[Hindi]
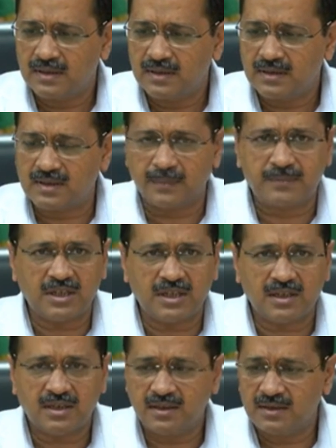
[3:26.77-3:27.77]
सब्जी
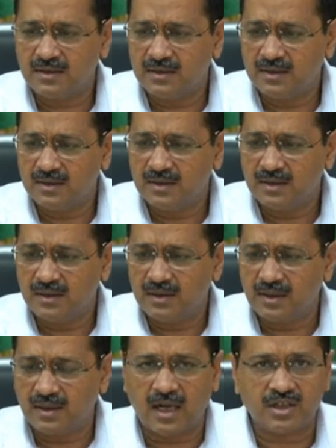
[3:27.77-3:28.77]

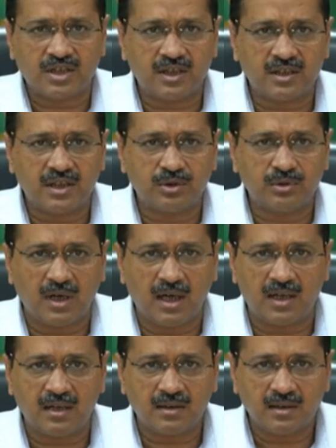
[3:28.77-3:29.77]
राशन की
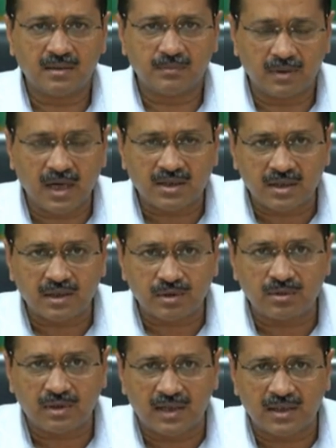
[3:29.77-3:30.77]
दुकान राशन की
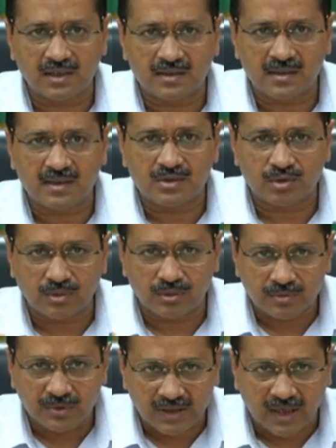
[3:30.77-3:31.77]
दुकान इन द सेंस जो
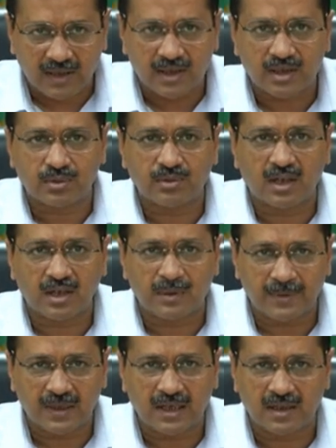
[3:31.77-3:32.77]
किराने की दुकान
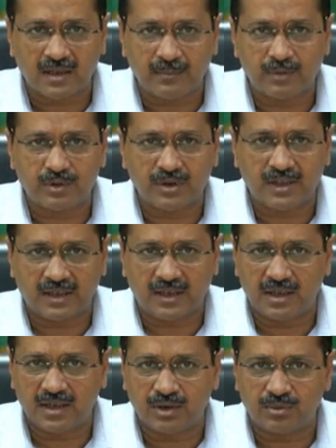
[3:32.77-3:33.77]
अपने इलाके में होती है
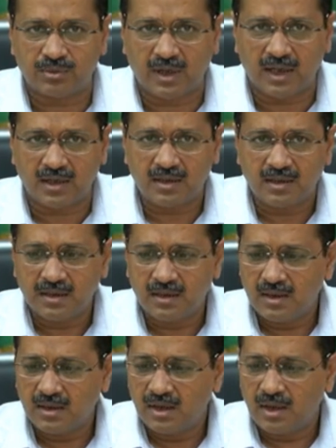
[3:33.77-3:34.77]
किराने की दुकान
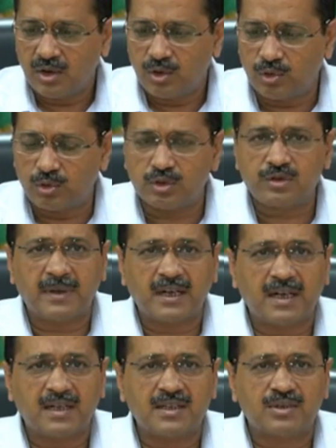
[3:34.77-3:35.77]

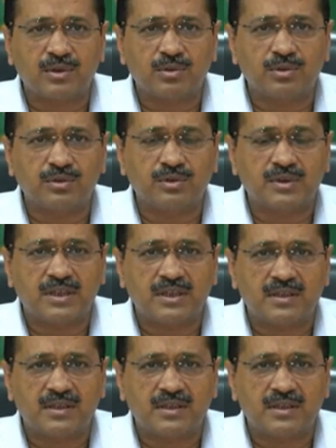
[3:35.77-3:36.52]
रोजमर्रा की जरूरतों की